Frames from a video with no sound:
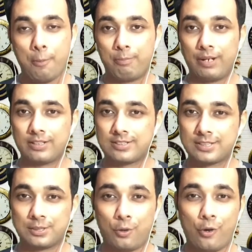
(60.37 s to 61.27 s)
बट
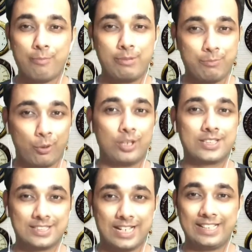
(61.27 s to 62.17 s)
uh, और भी
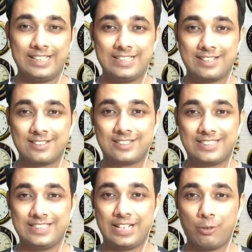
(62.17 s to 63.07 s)
बहुत सारी
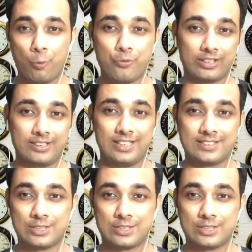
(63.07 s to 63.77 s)
चीज़ें हो सकती हैं इससे